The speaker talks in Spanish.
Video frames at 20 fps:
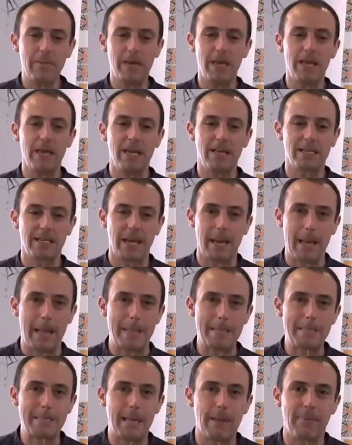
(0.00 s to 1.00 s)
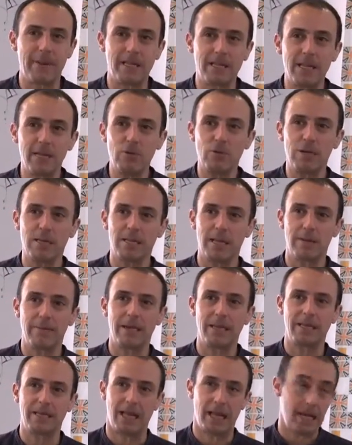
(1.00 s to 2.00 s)
a mí es que, a partir de una
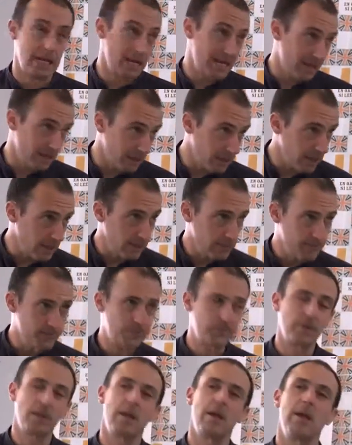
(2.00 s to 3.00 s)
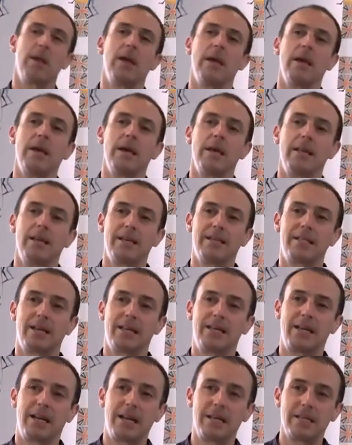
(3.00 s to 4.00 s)
trama delirante, de
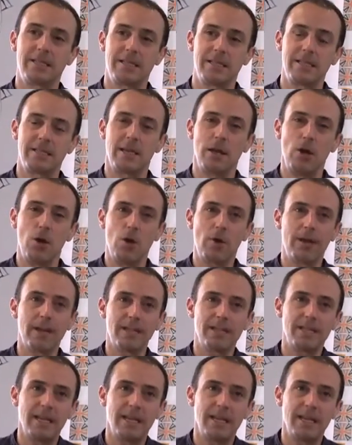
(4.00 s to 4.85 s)
extraterrestres, lo que